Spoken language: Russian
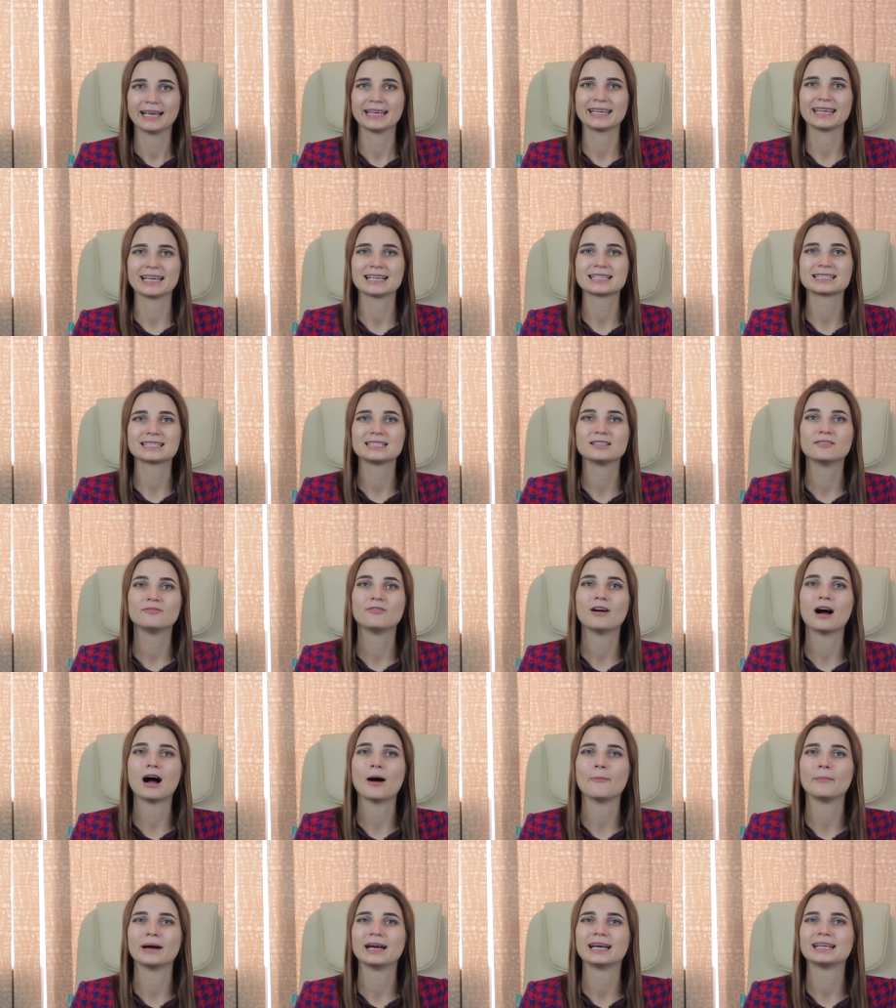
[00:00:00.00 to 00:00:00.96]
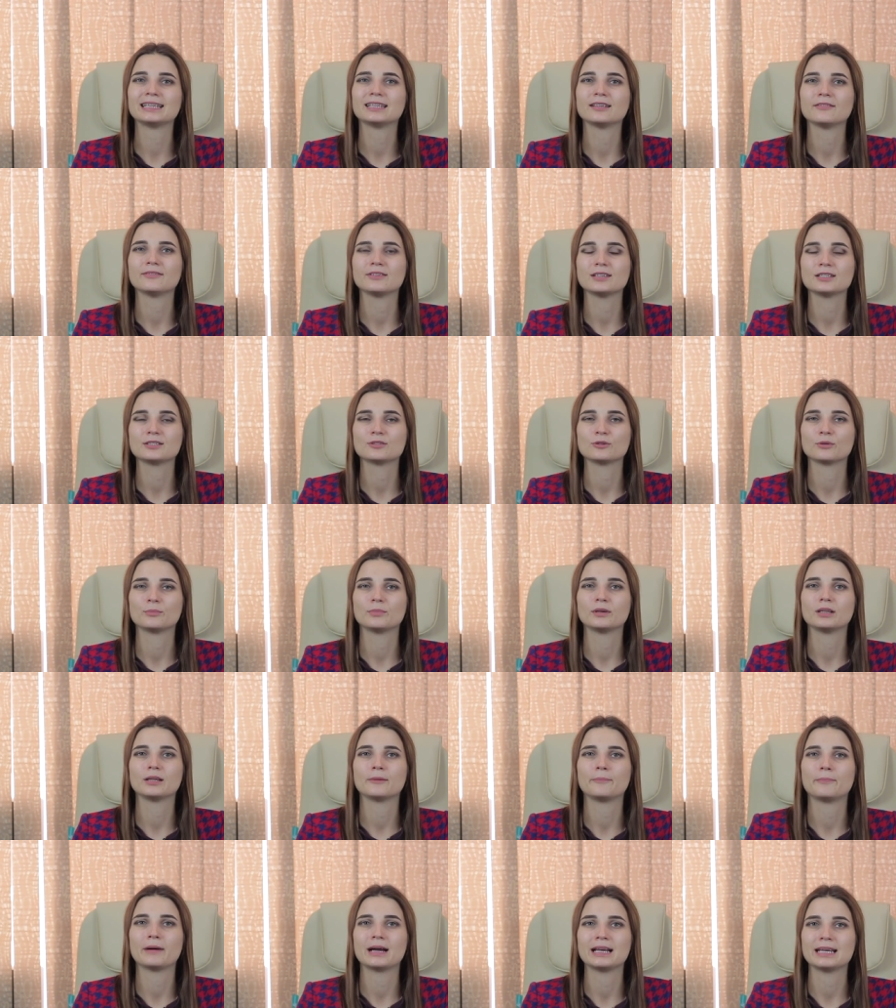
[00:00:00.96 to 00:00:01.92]
Если вам это видео
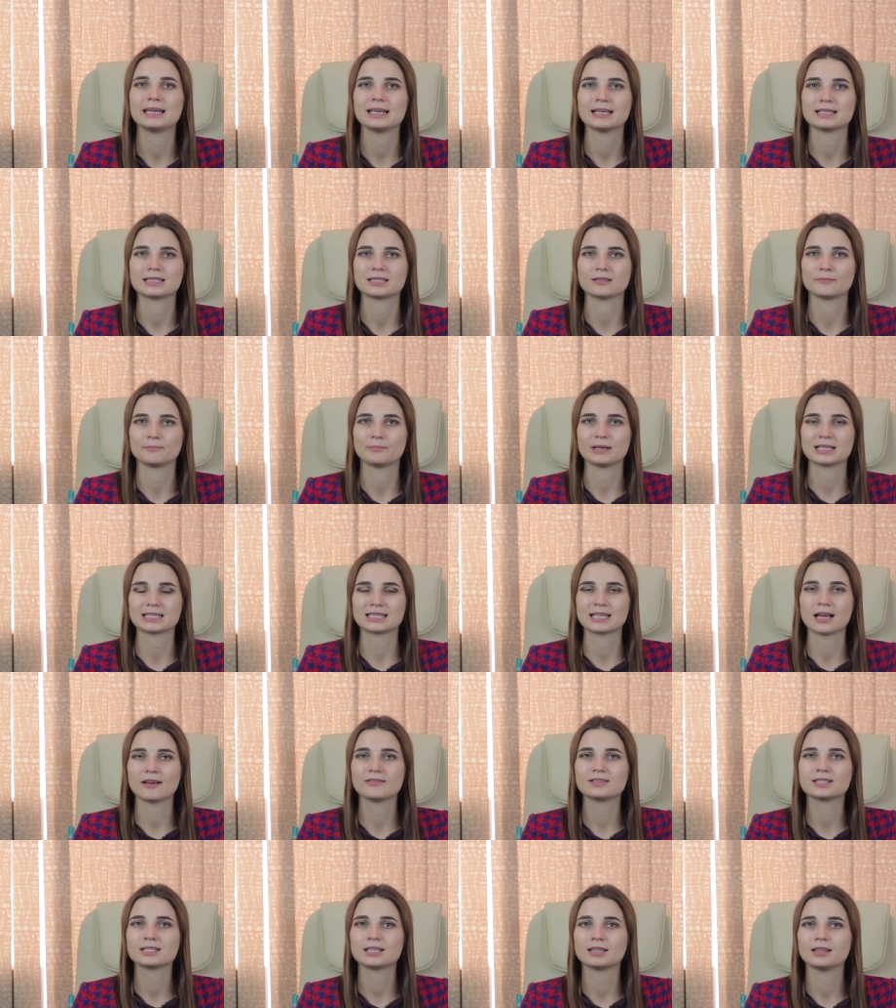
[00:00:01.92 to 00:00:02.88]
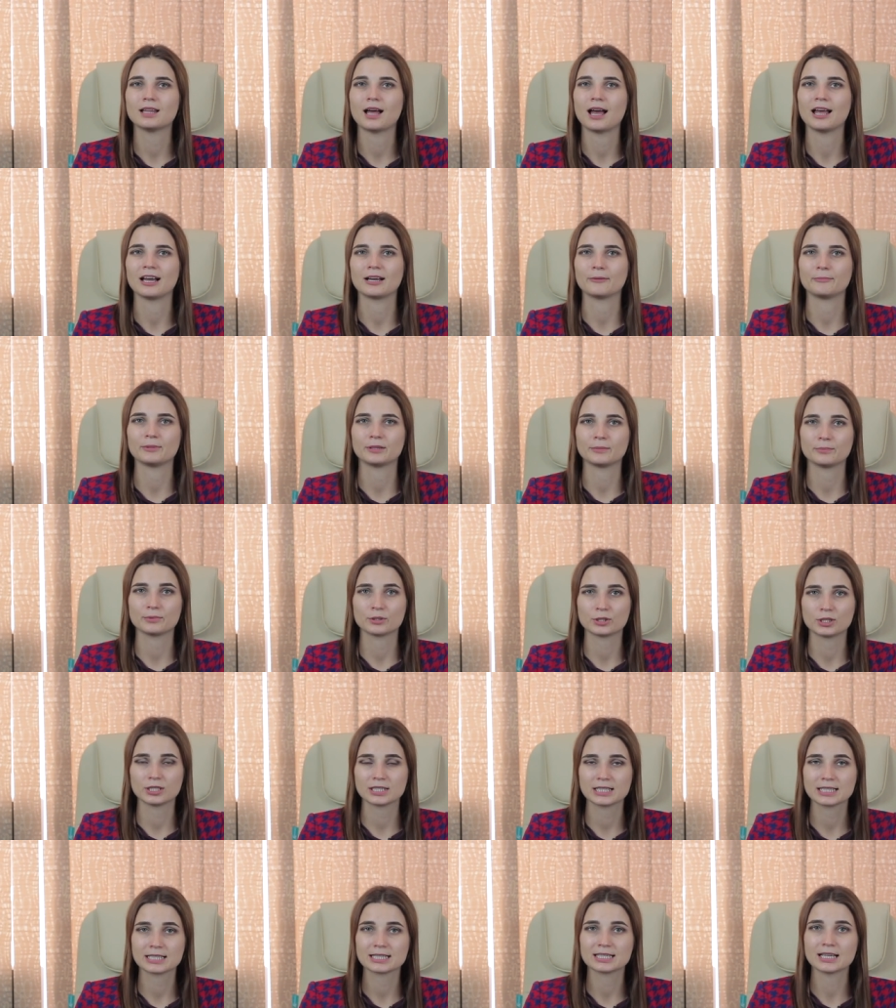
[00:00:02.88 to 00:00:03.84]
было полезным, поставьте лайк,
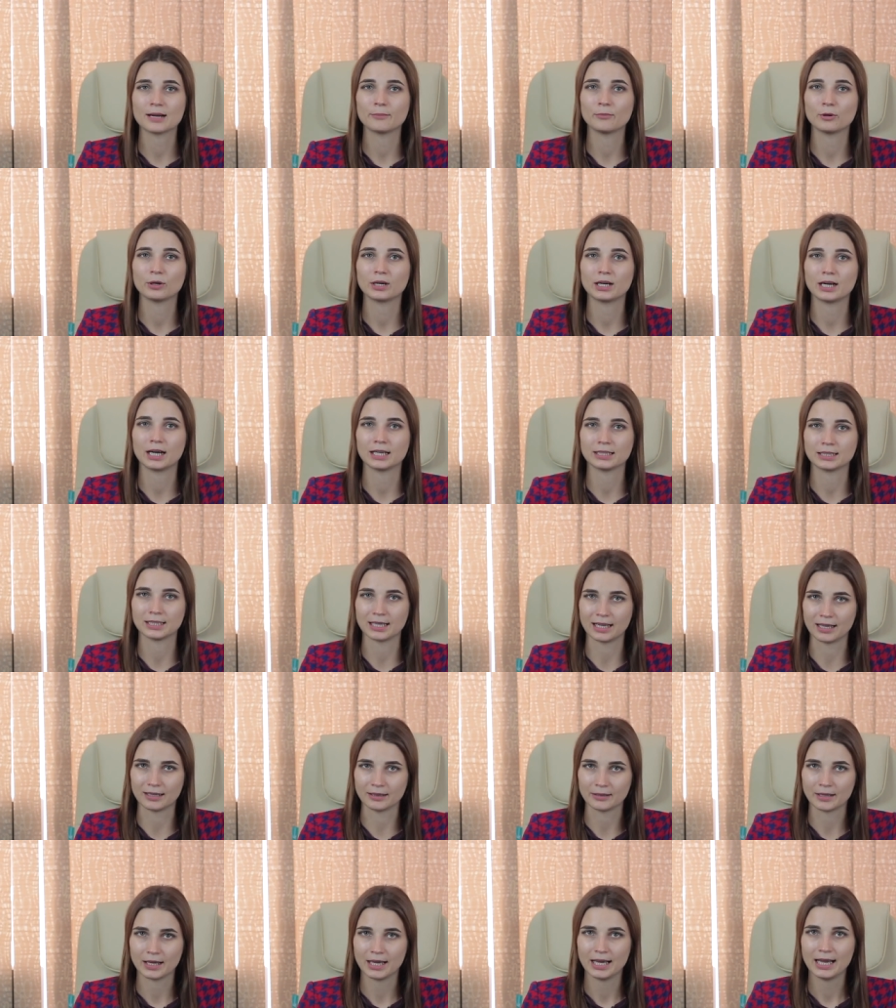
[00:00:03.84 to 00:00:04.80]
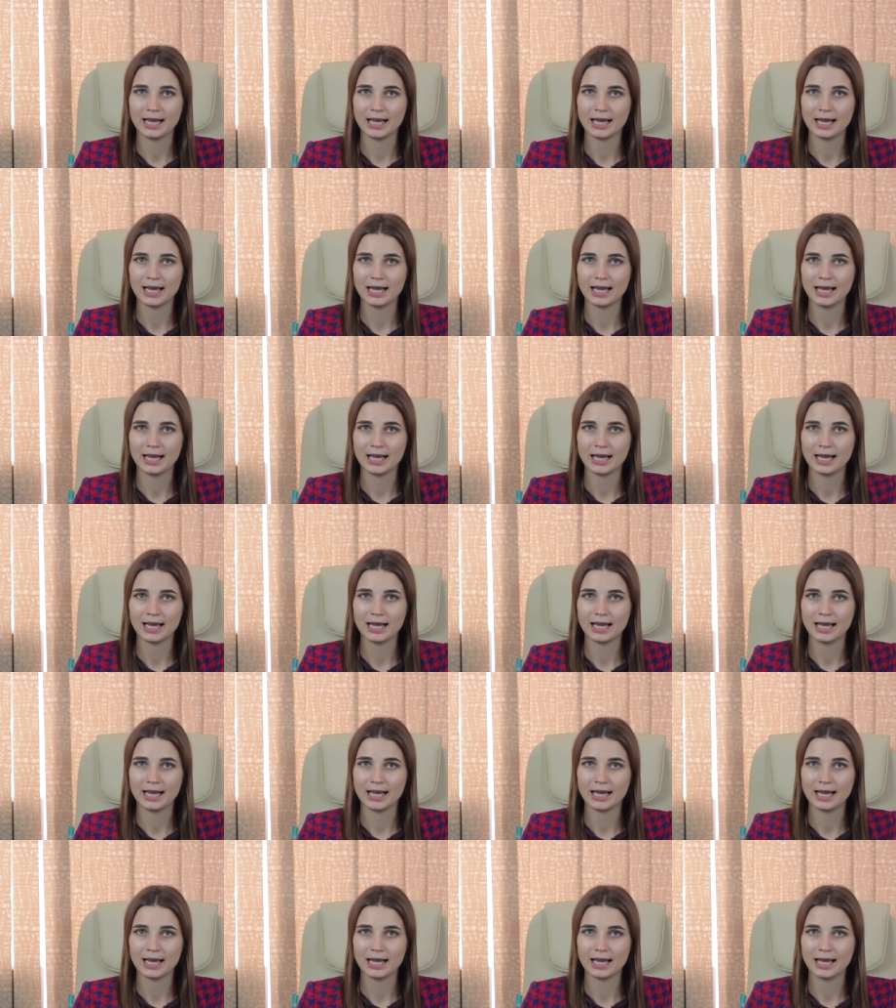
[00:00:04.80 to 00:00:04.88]
подпишитесь на мой канал.